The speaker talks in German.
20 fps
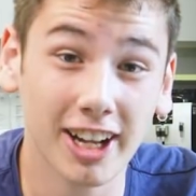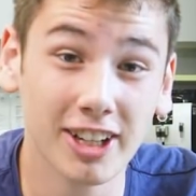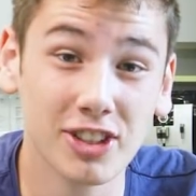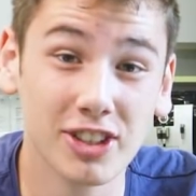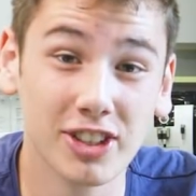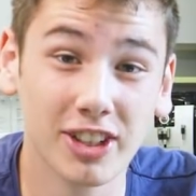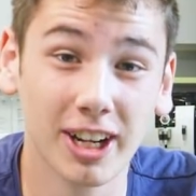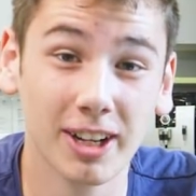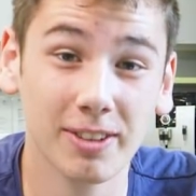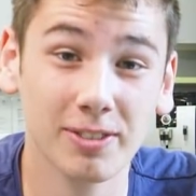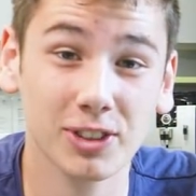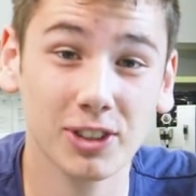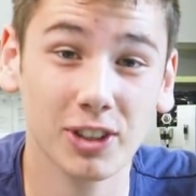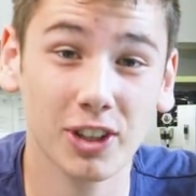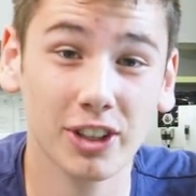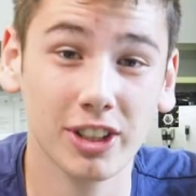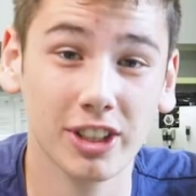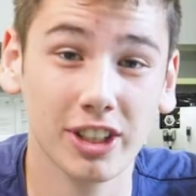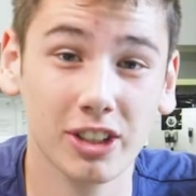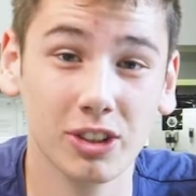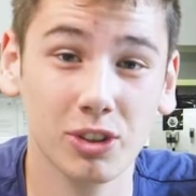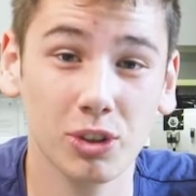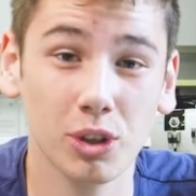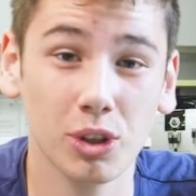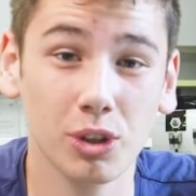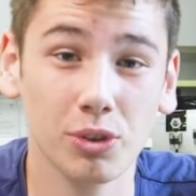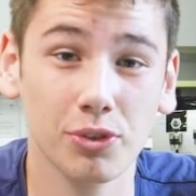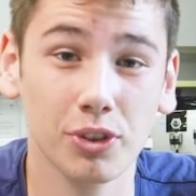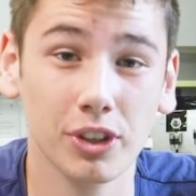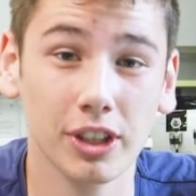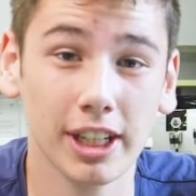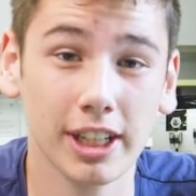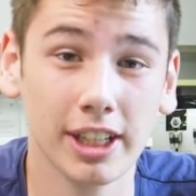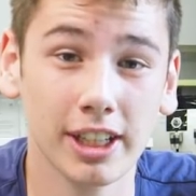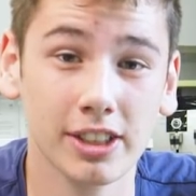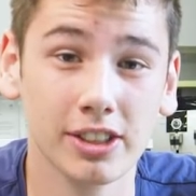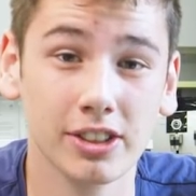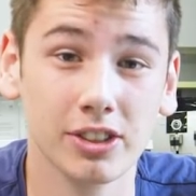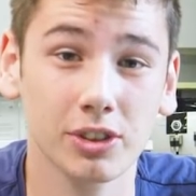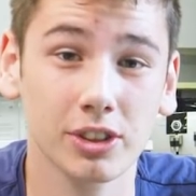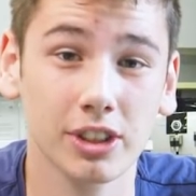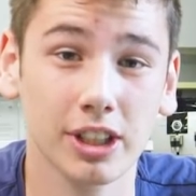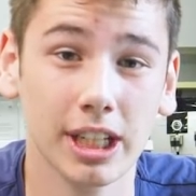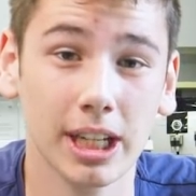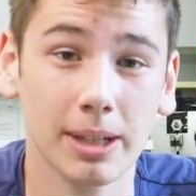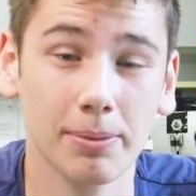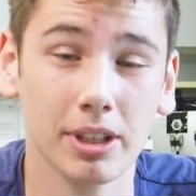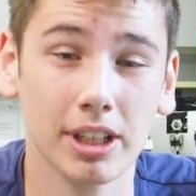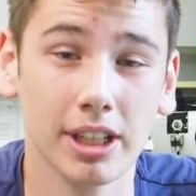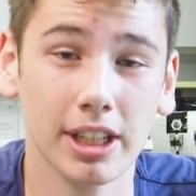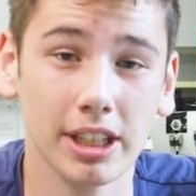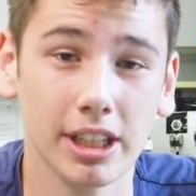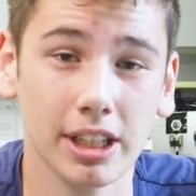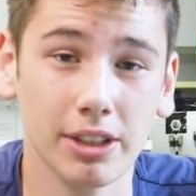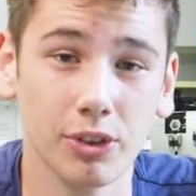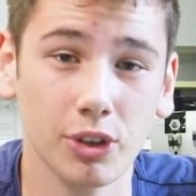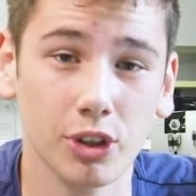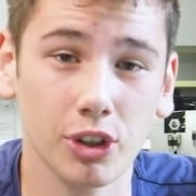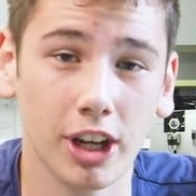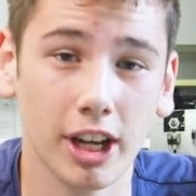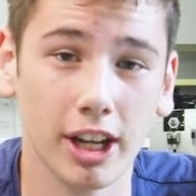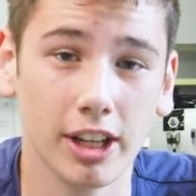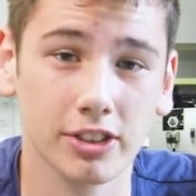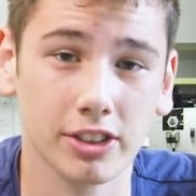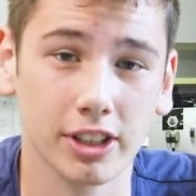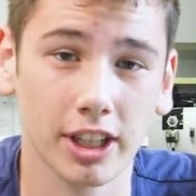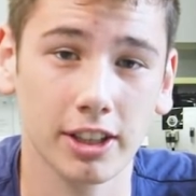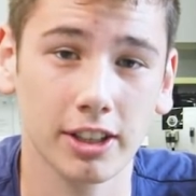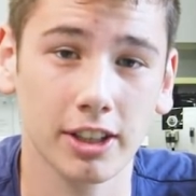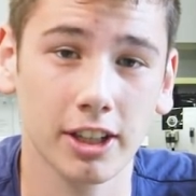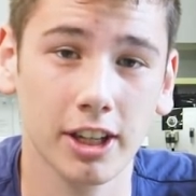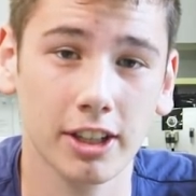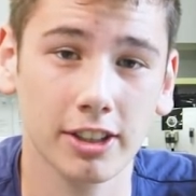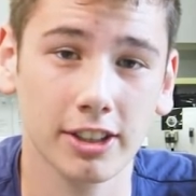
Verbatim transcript: Anschreiben sollte natürlich für jedes Unternehmen individuell sein.